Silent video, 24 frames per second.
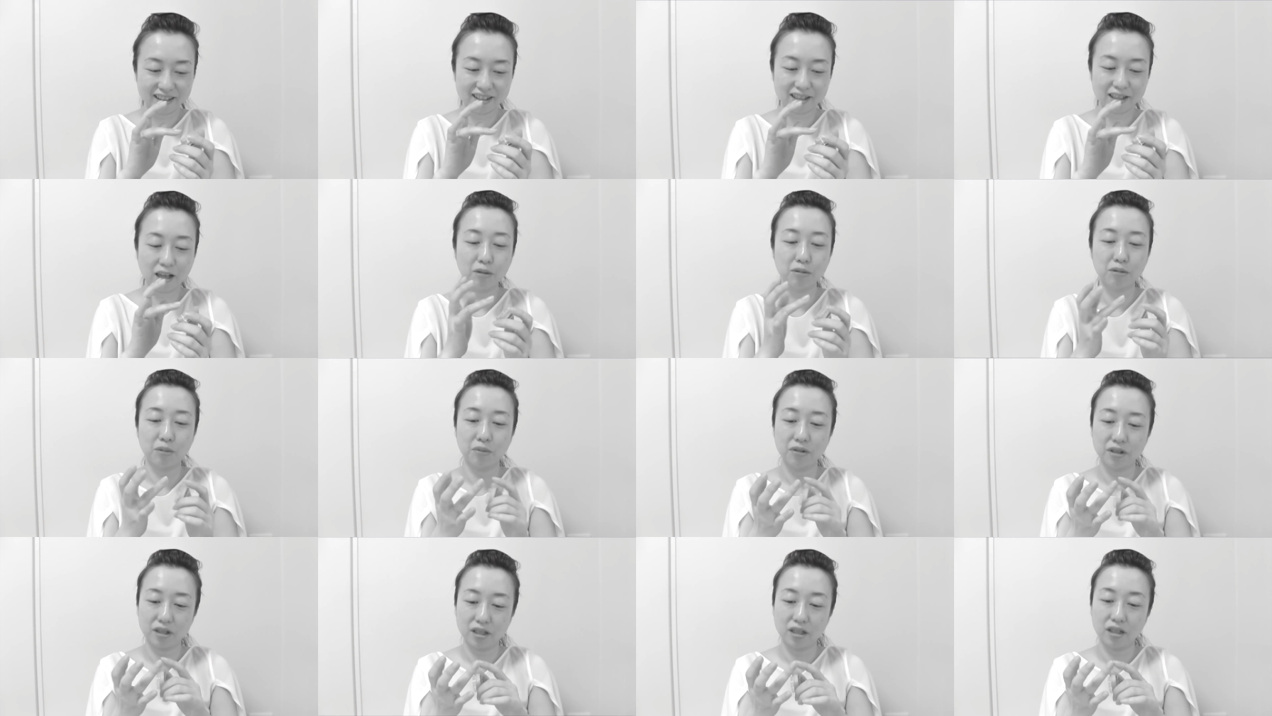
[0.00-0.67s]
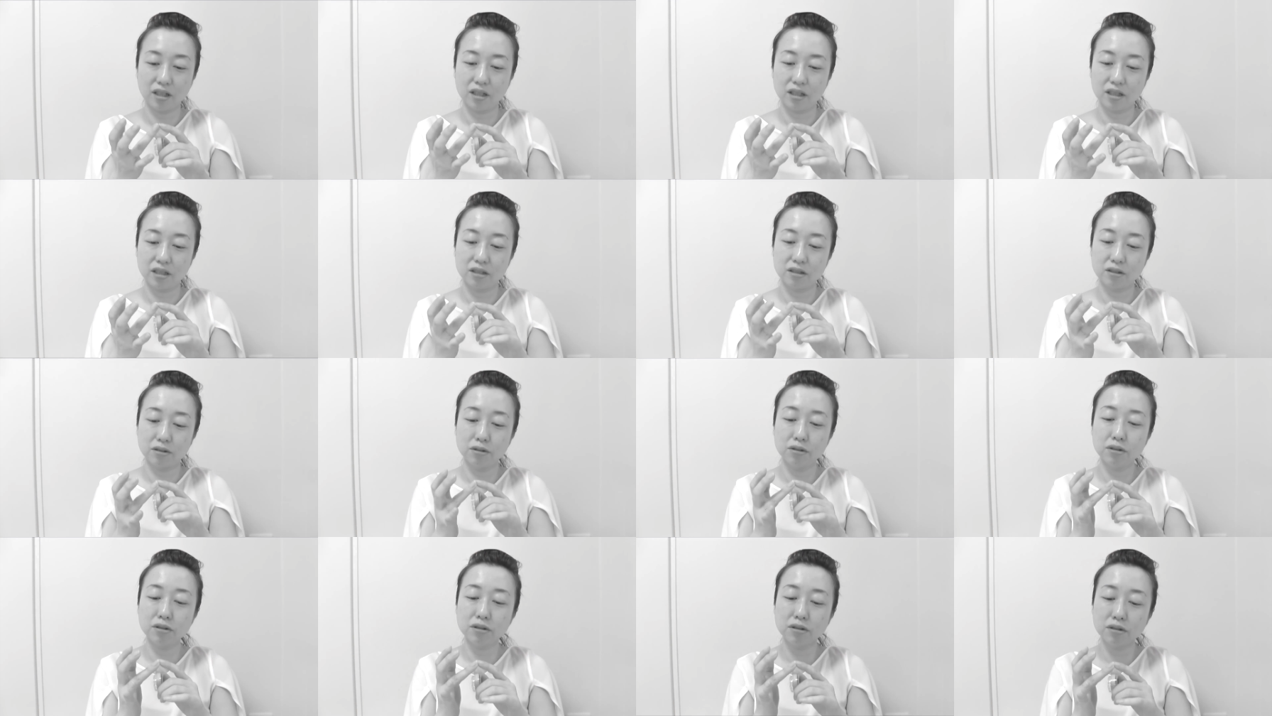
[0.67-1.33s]
使おうと思ったら
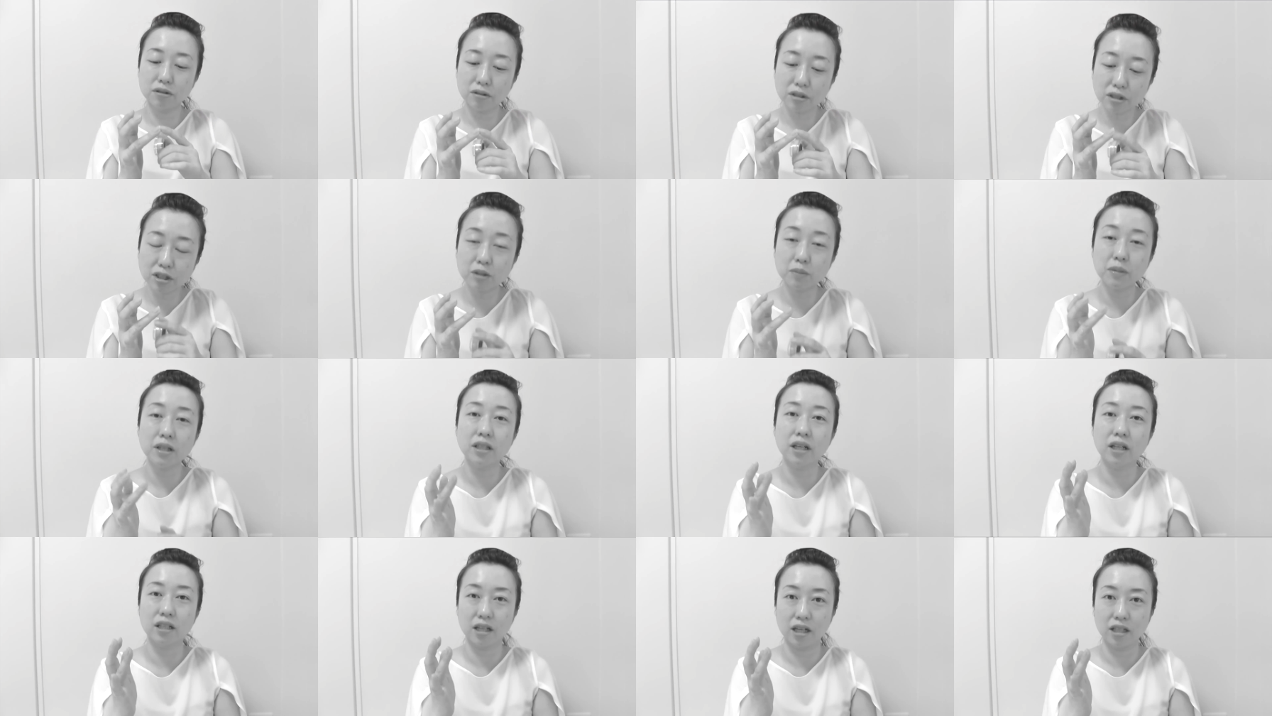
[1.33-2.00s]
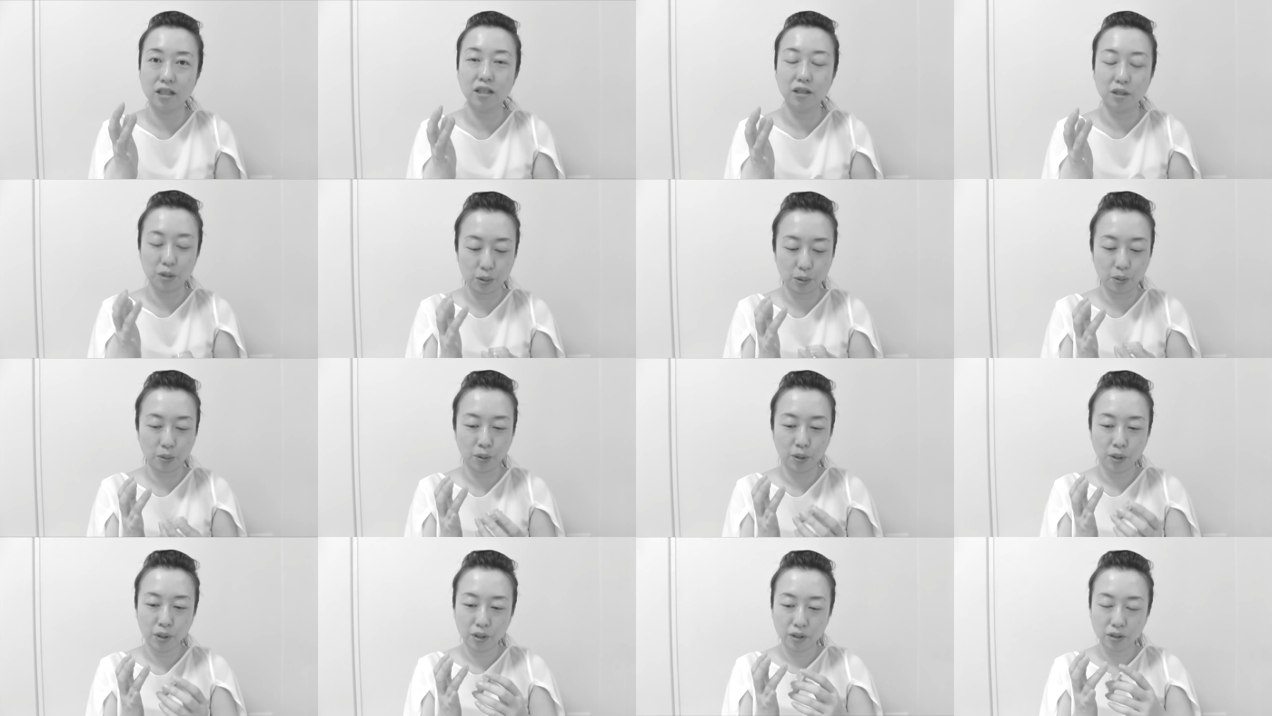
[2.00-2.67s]
すっごい爪の中に入ったんです
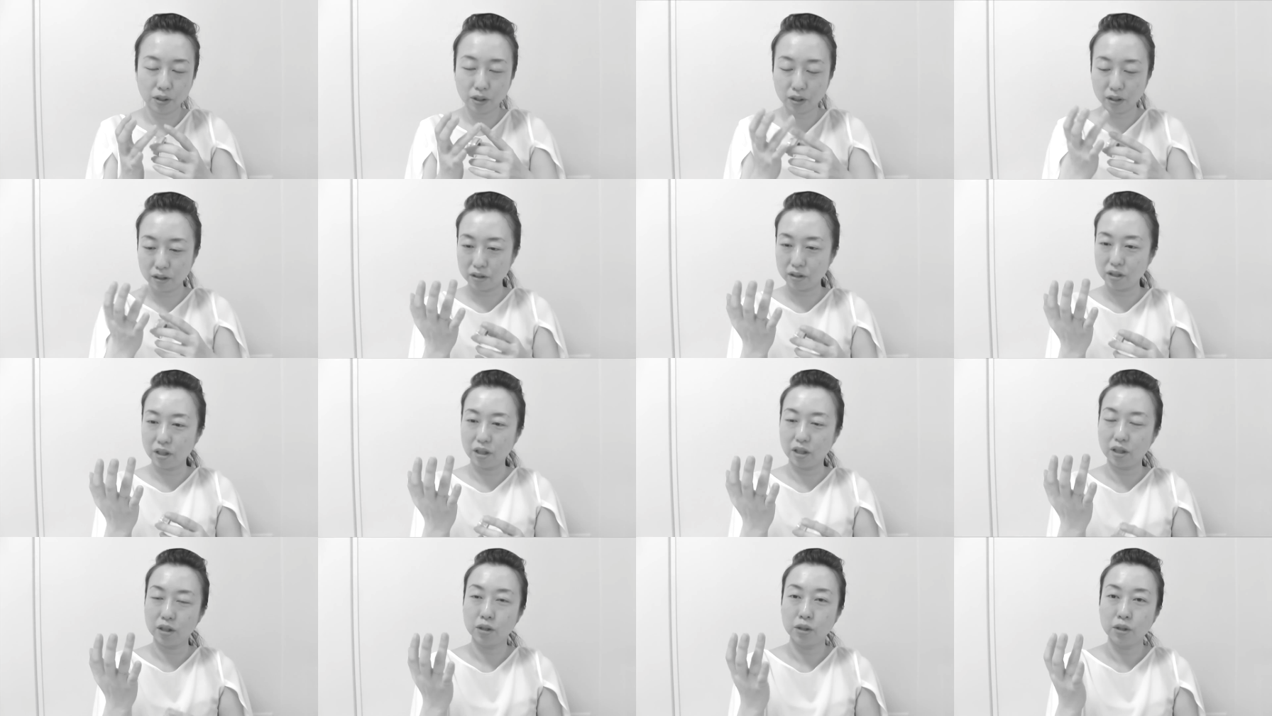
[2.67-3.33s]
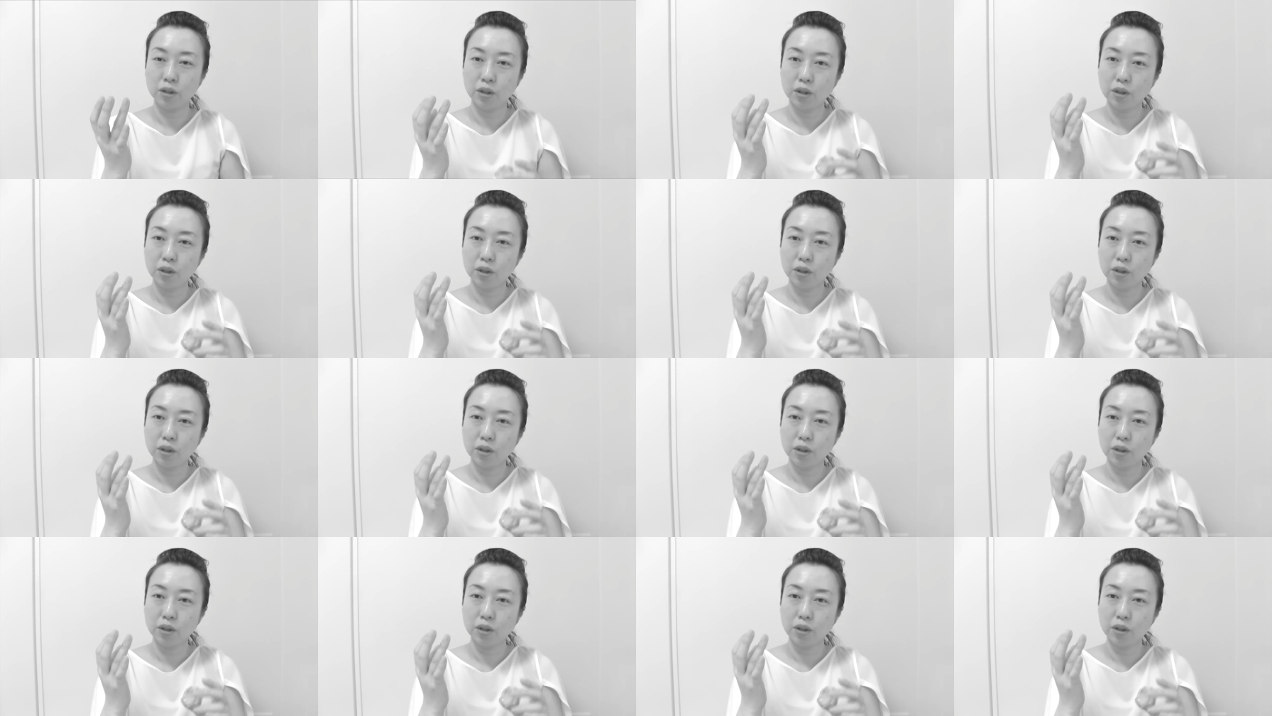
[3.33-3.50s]
よだからね